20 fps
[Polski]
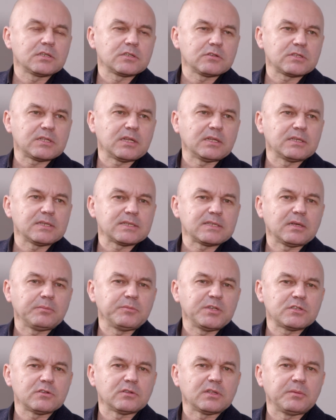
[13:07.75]
zostanie z
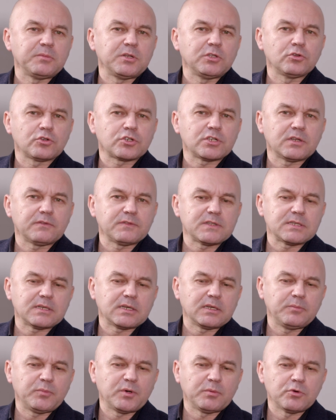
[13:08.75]
nami co najmniej do
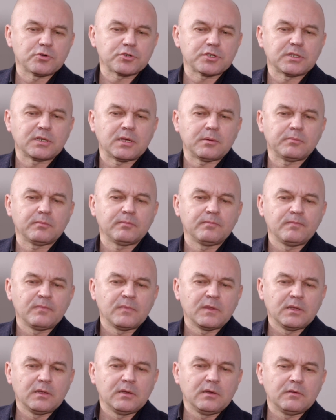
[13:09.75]
czerwca i pomoże nam
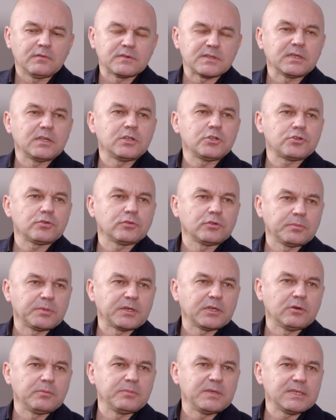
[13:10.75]
w zajęciu
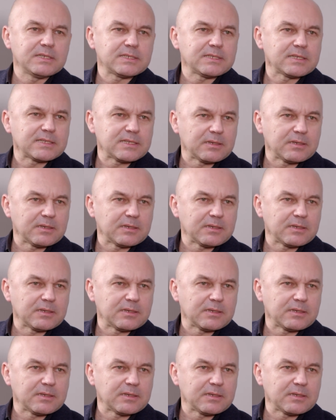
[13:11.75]
dobrego miejsca.